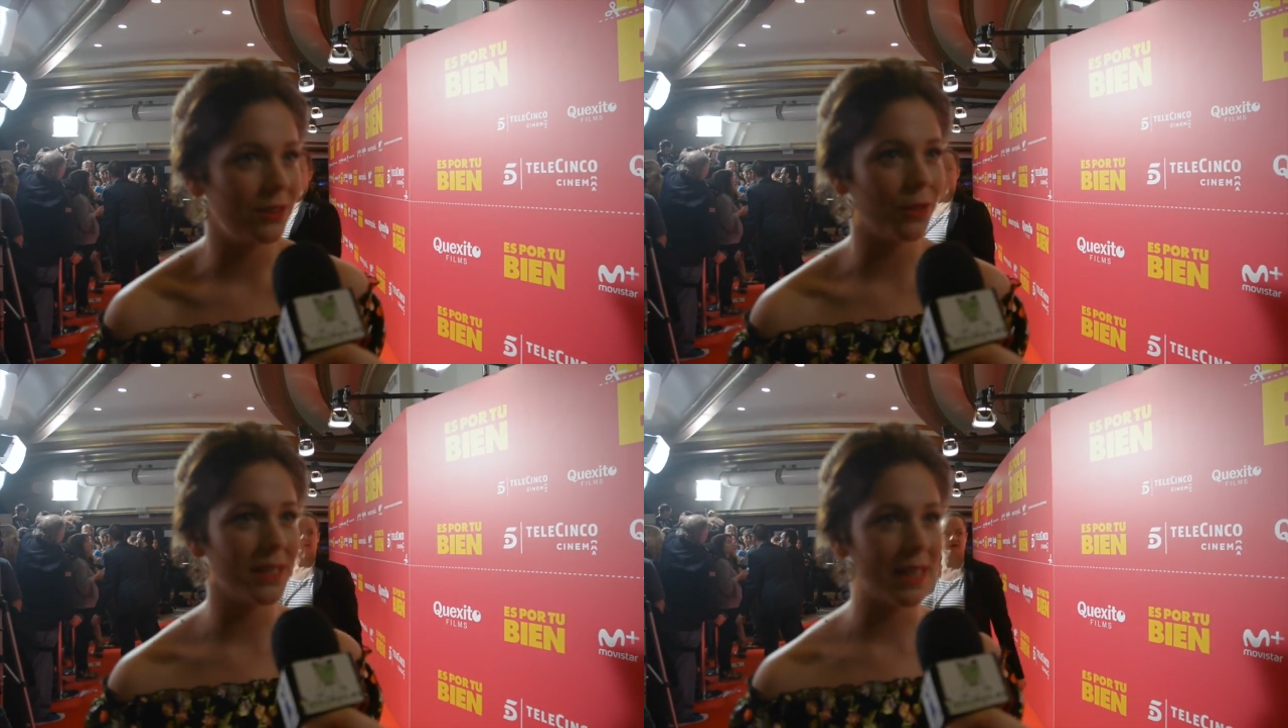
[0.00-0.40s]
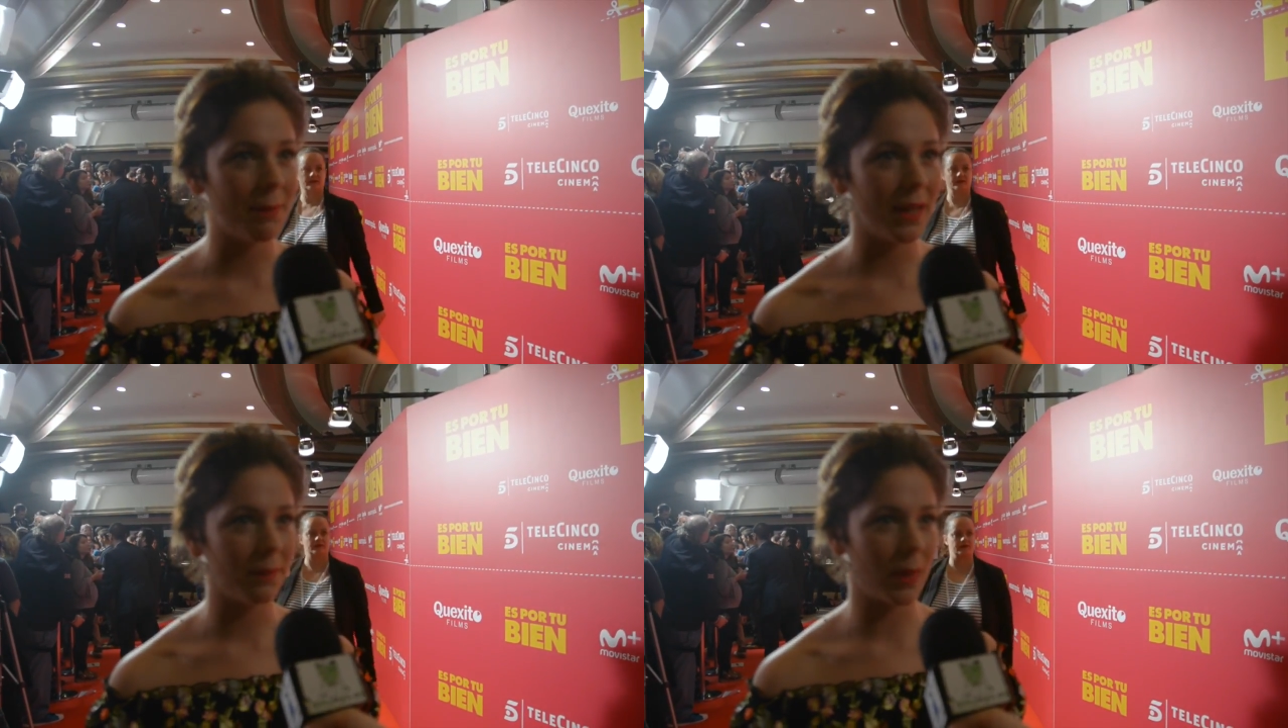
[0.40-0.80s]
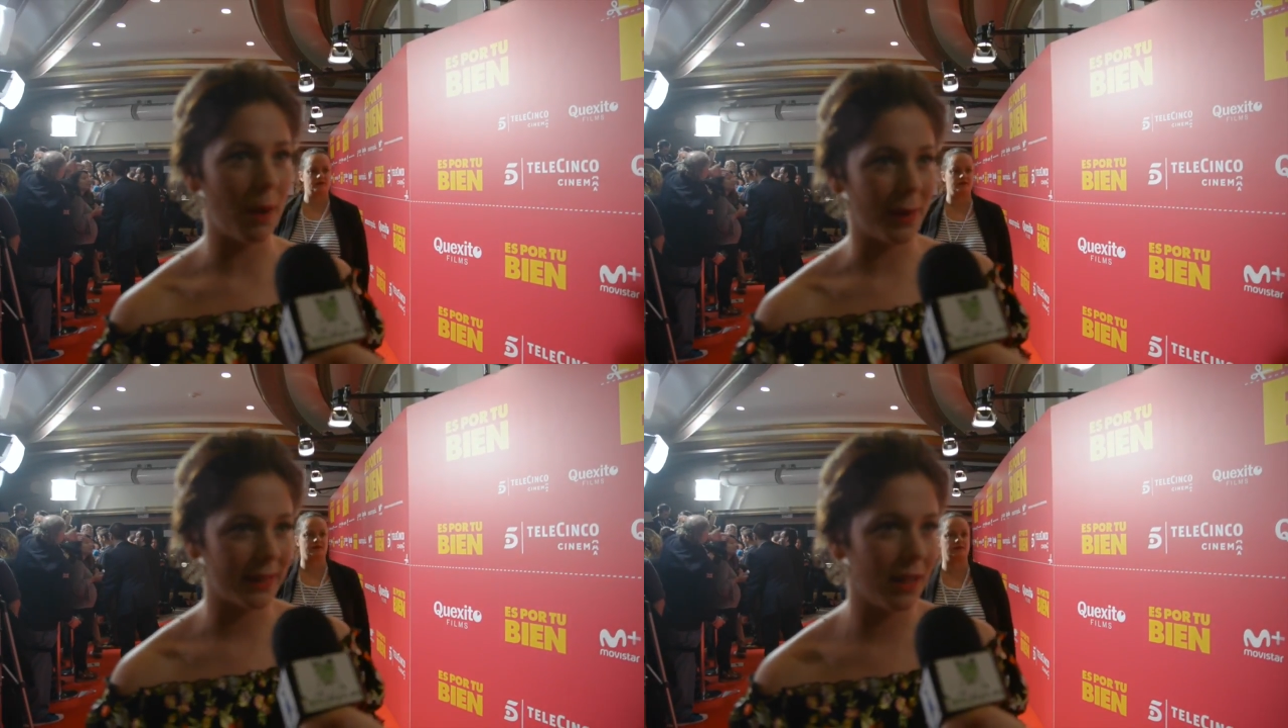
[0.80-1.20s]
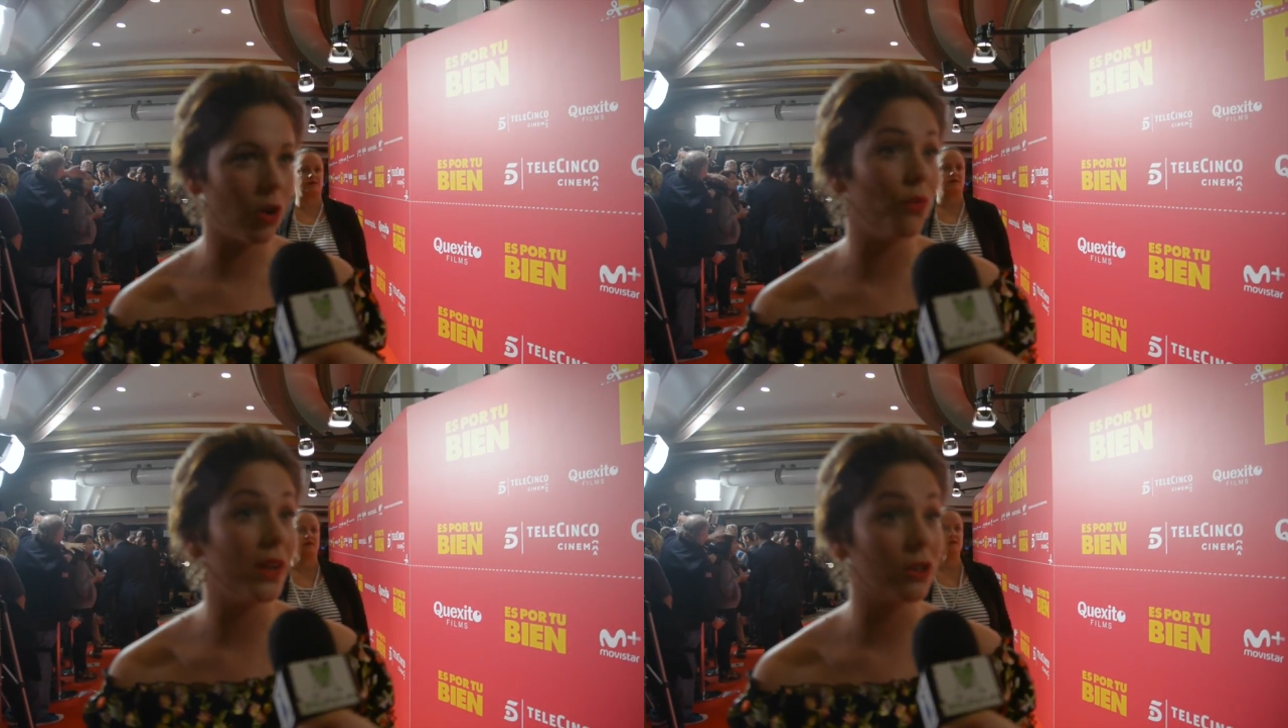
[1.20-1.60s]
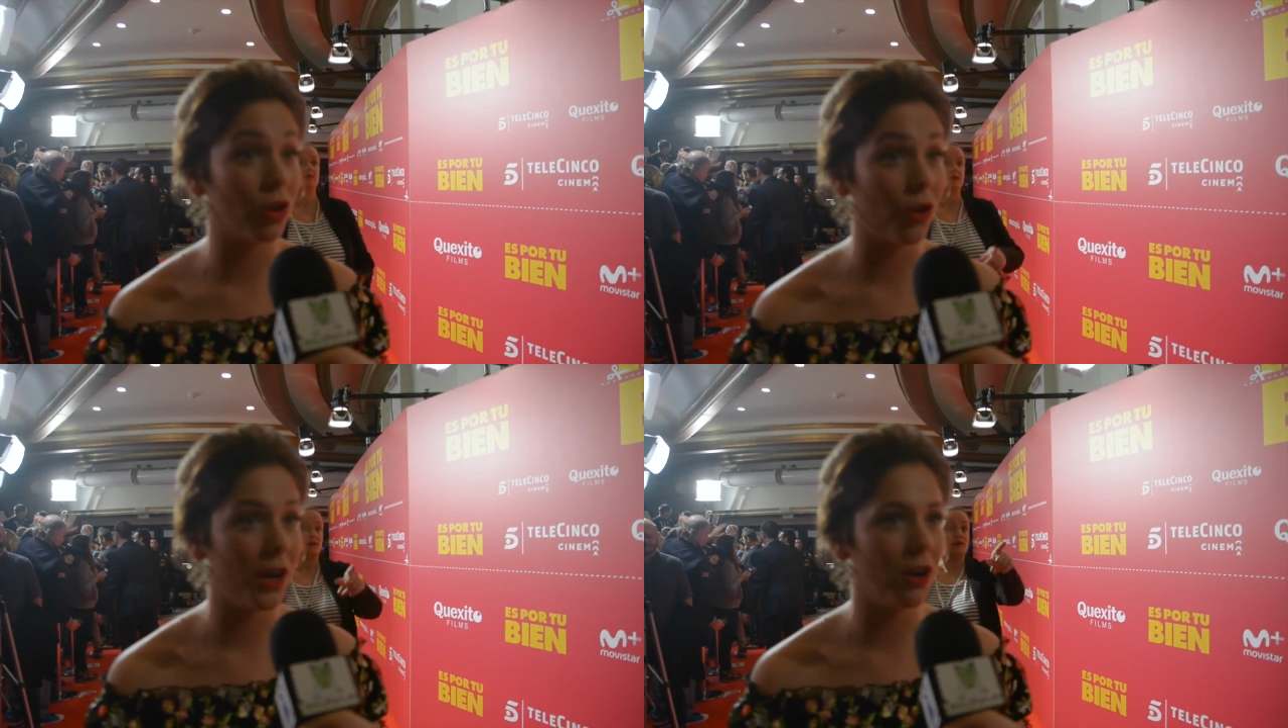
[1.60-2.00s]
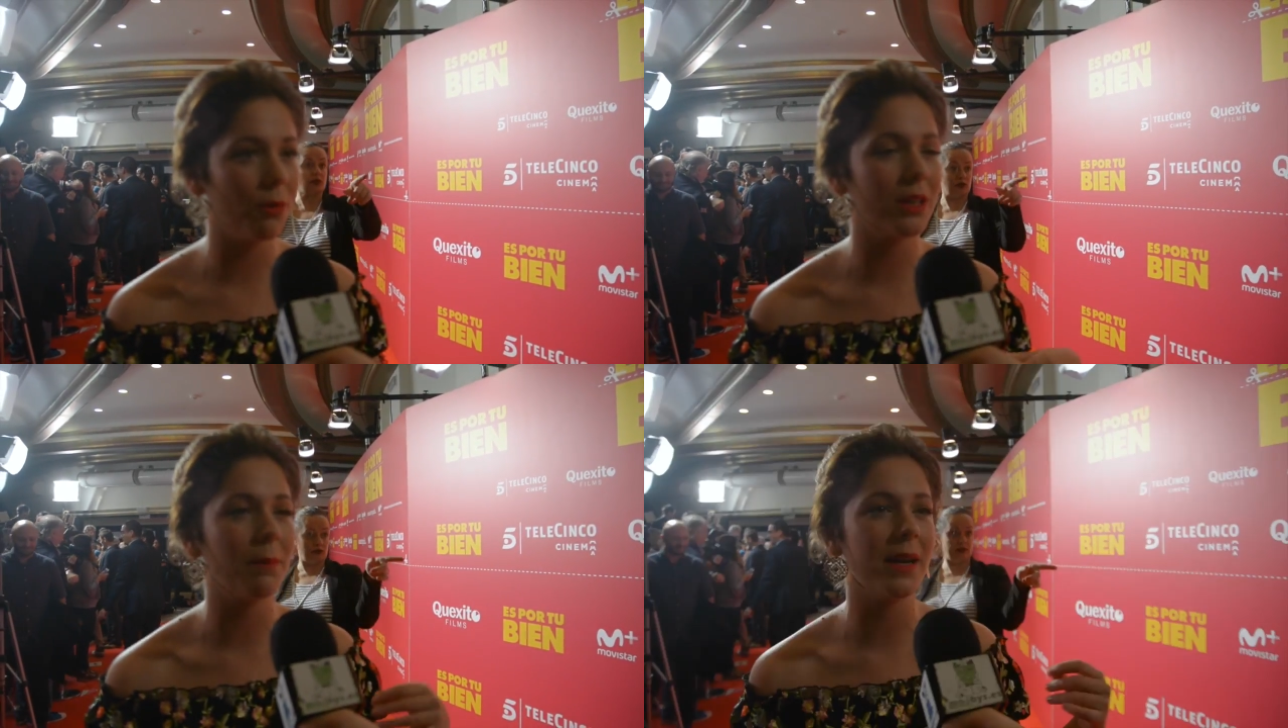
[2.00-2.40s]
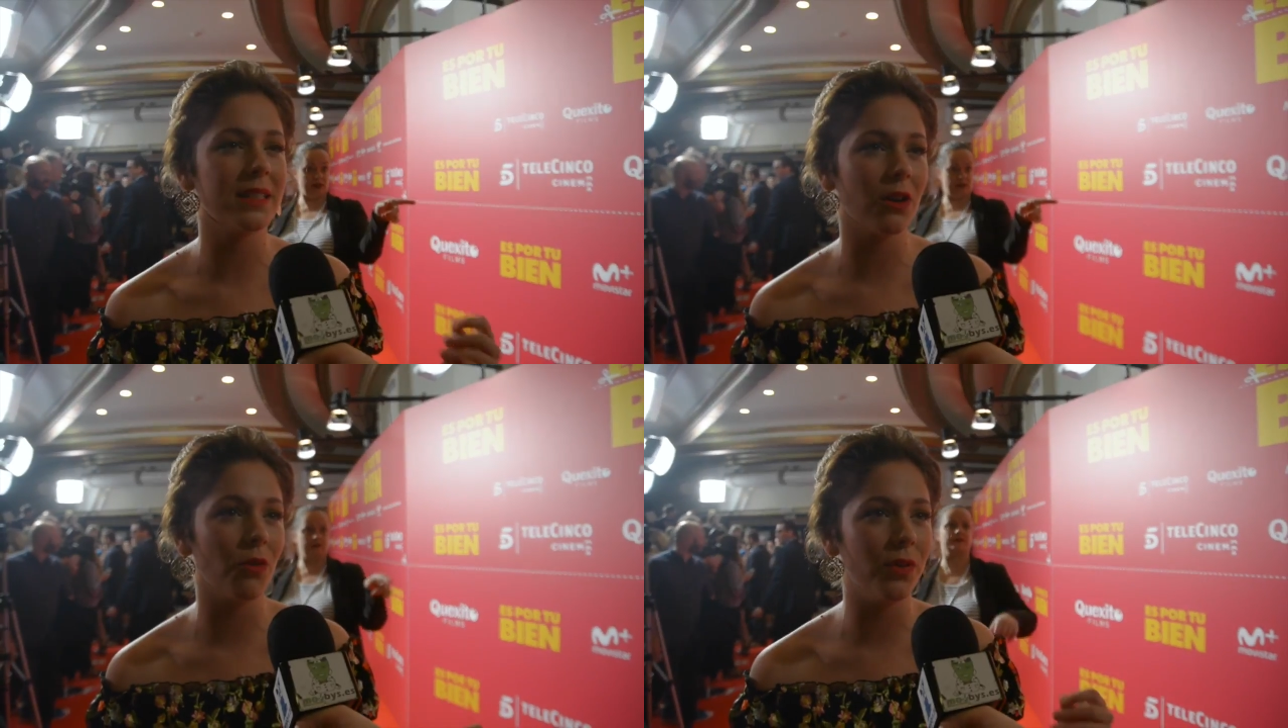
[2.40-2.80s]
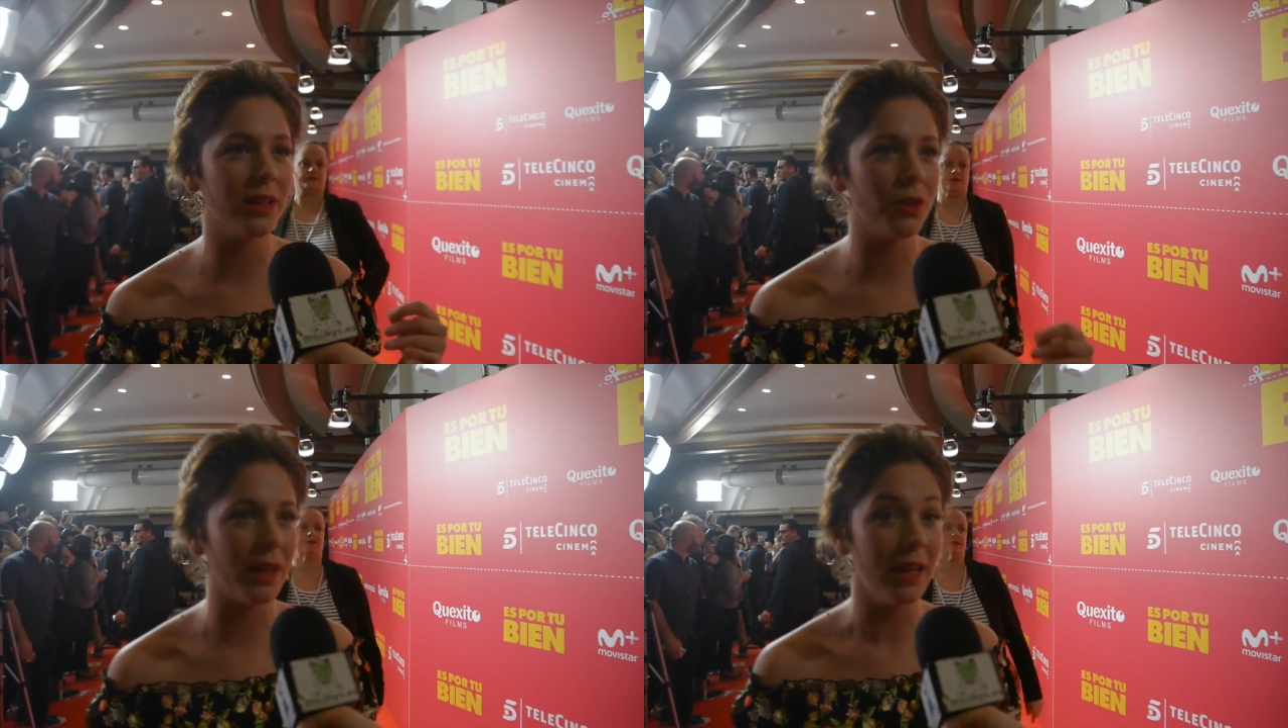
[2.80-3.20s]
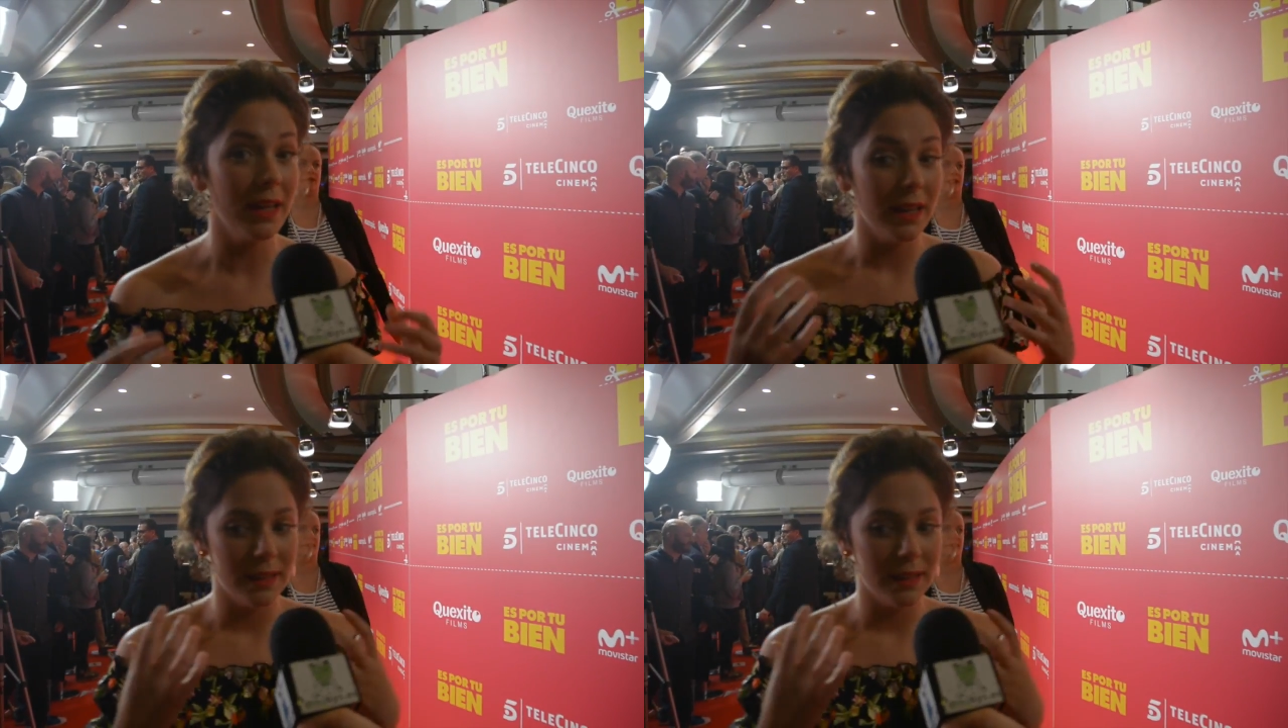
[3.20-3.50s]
Entonces también, aparte del conflicto con el novio, también es el conflicto de,